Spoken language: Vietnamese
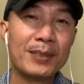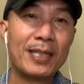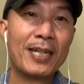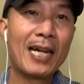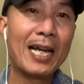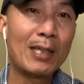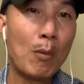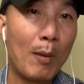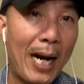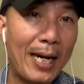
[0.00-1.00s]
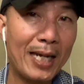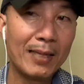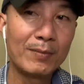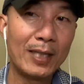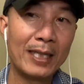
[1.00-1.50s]
chia ra trong một ngày á
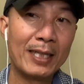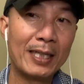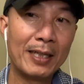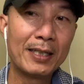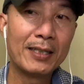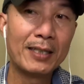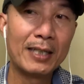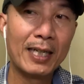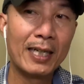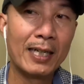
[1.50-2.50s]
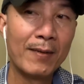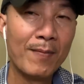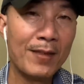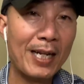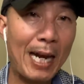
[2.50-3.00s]
thì những người à,
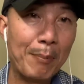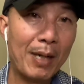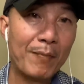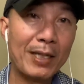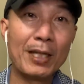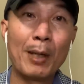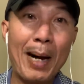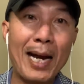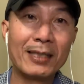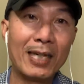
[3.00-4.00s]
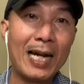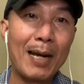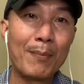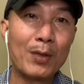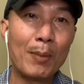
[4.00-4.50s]
như em mình và những người bạn thích
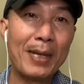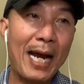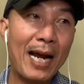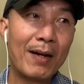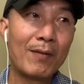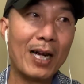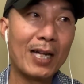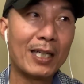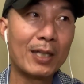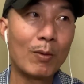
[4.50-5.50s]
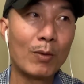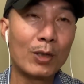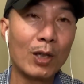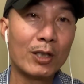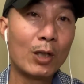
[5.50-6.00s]
làm cho mỹ đen và cho
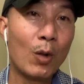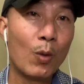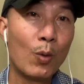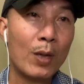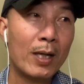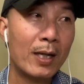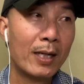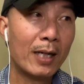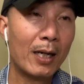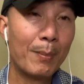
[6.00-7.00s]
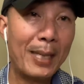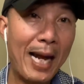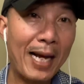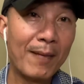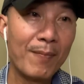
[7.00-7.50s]
cho những khu ở Mỹ
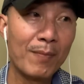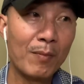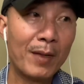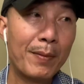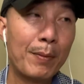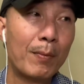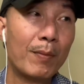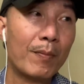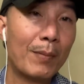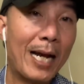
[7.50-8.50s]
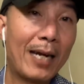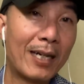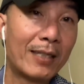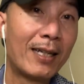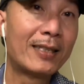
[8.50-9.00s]
Đen bởi vì Mỹ Đen
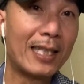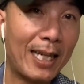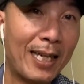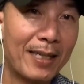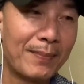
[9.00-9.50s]
rất thích xài tiền